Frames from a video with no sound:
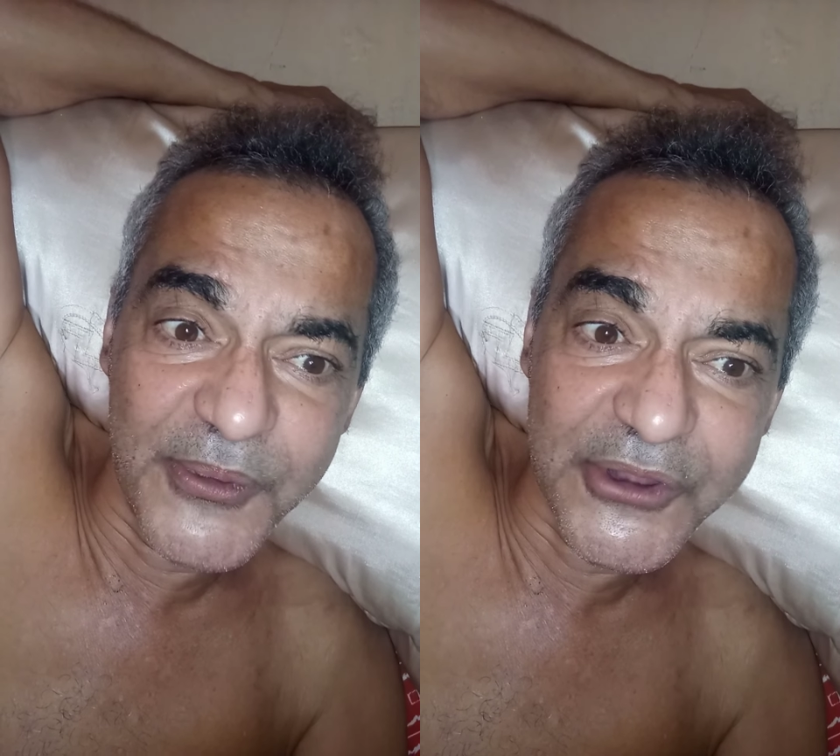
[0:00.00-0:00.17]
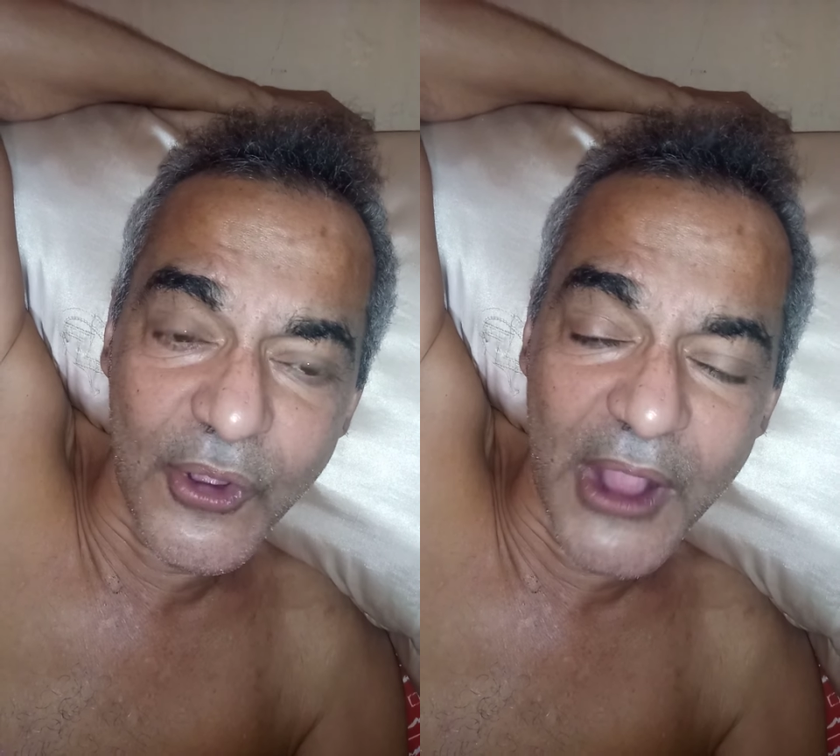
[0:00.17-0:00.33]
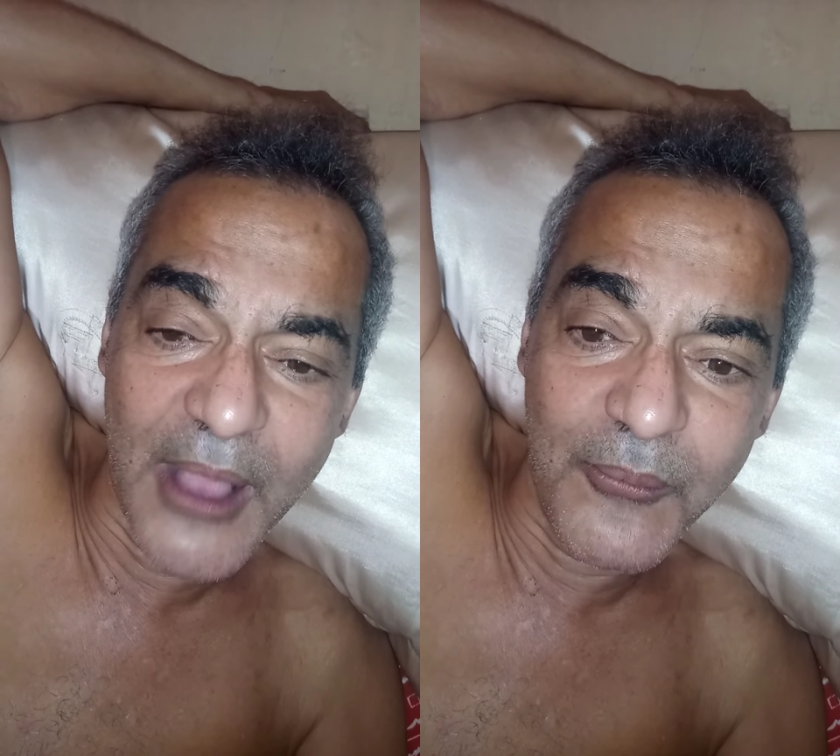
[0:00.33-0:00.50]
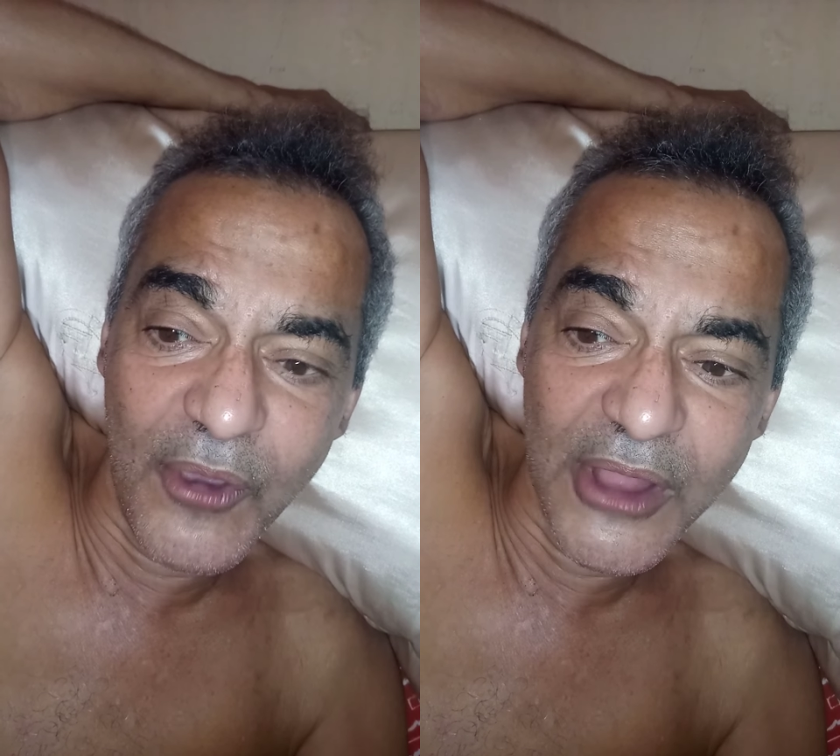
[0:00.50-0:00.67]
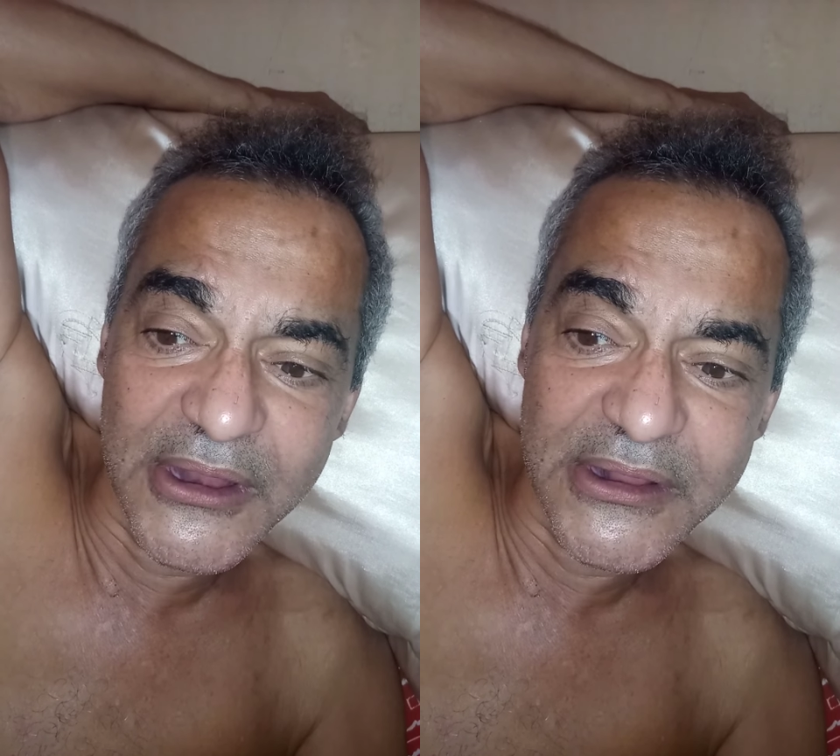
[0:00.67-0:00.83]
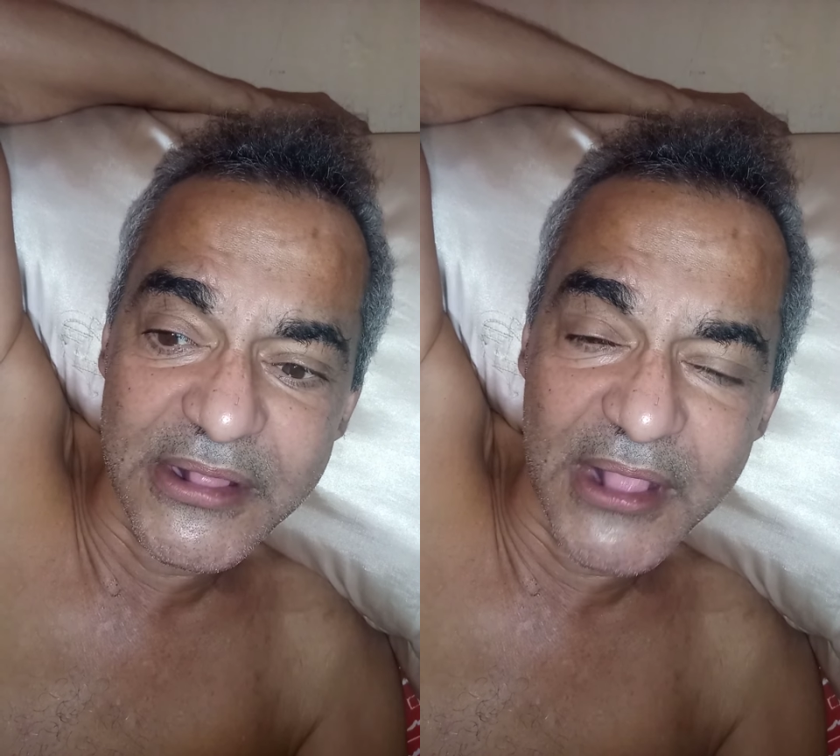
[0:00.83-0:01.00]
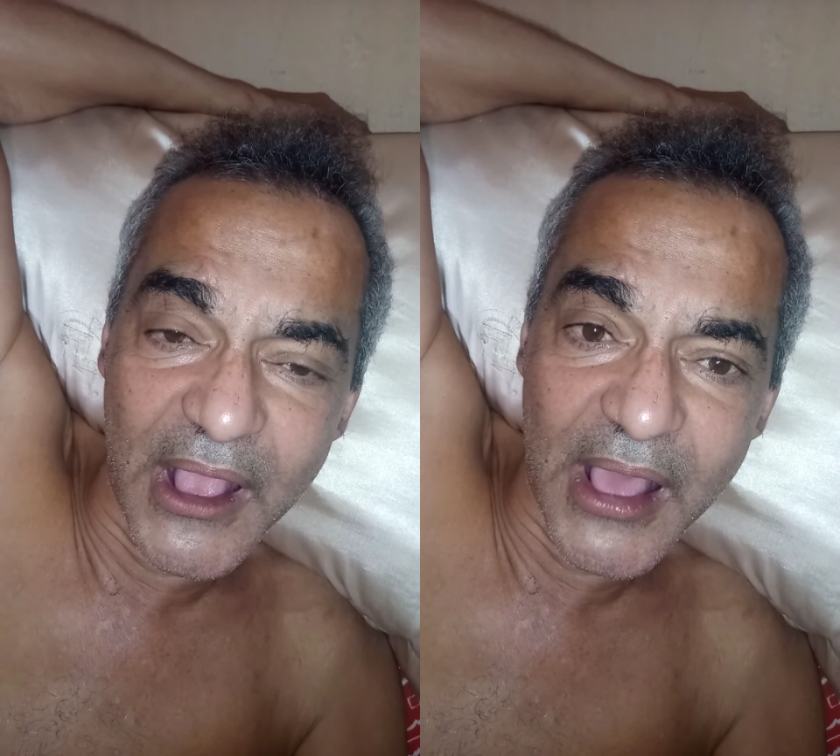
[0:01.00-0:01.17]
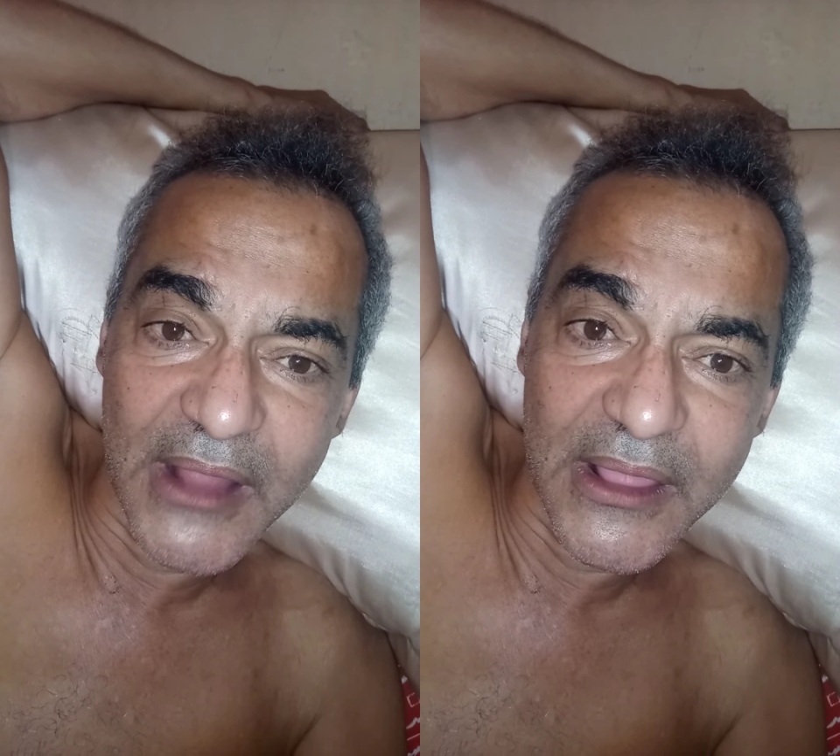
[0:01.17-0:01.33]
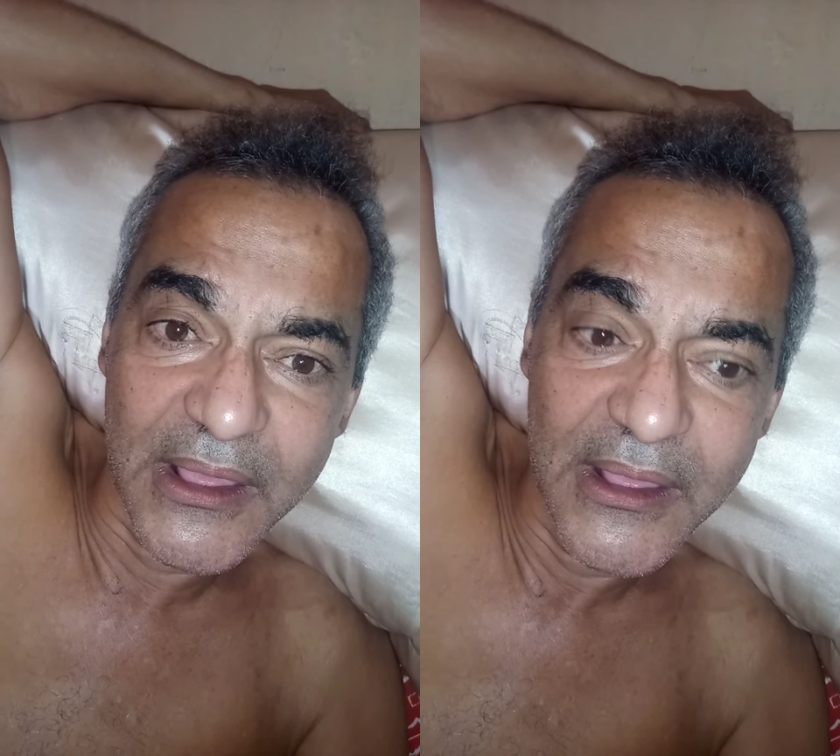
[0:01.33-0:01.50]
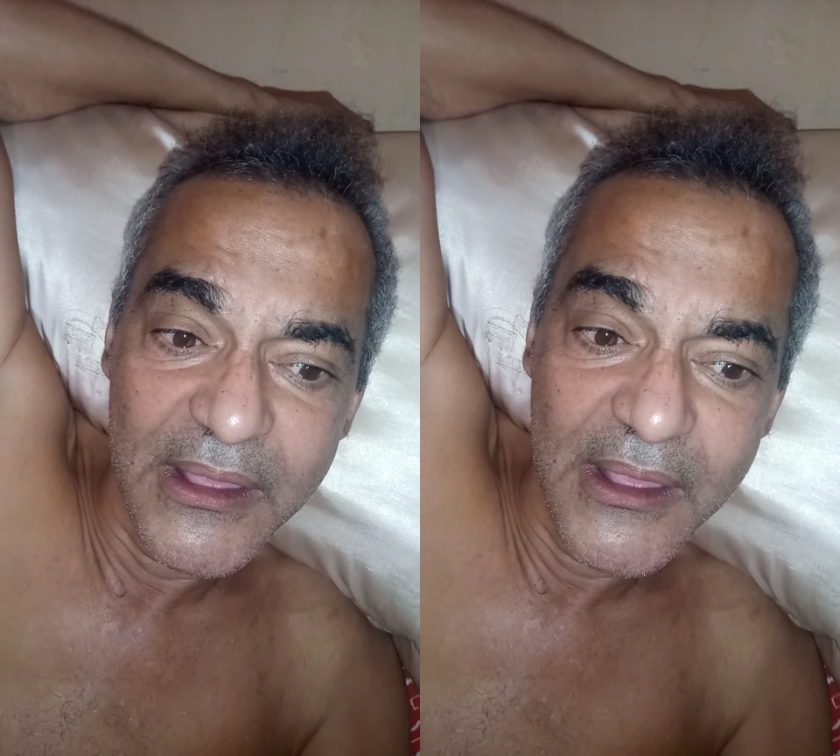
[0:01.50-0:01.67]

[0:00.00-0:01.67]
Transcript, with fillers: para jogar a bola em Darla?